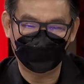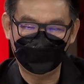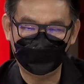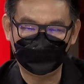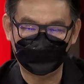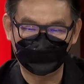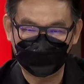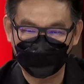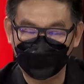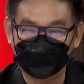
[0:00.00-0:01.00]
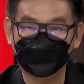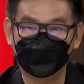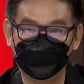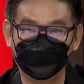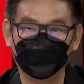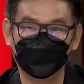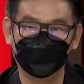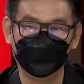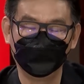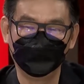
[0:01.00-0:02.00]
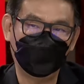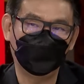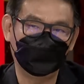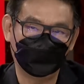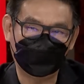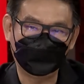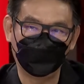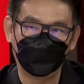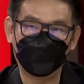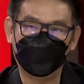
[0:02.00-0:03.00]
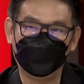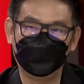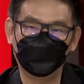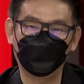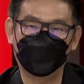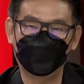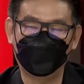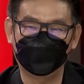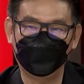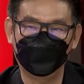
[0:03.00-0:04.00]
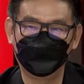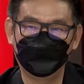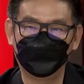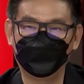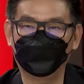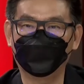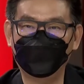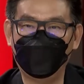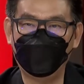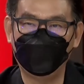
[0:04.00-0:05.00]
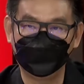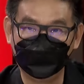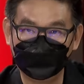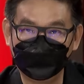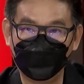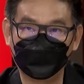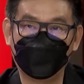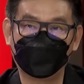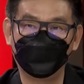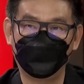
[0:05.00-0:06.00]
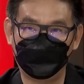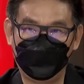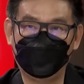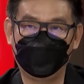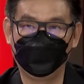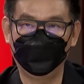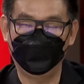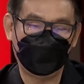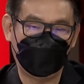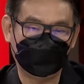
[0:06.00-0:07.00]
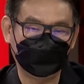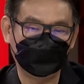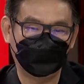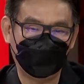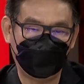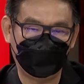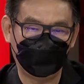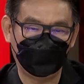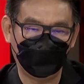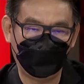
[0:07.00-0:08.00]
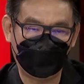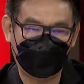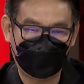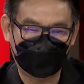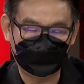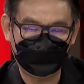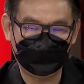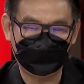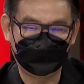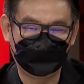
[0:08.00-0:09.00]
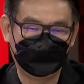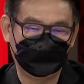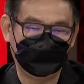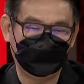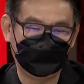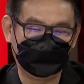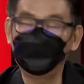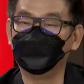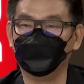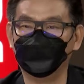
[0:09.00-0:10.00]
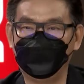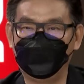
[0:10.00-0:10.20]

ไม่ค่อยเต็มที่เท่าไหร่ตั้งแต่เริ่มต้น แม้คุณธรรมนัทจะลงไปในช่วงหลังๆเนี่ยมันก็แก้หรือดึงเกมต่างๆขึ้นมาไม่ทัน อีกอย่างก็คือว่าเวลาที่เหลืออยู่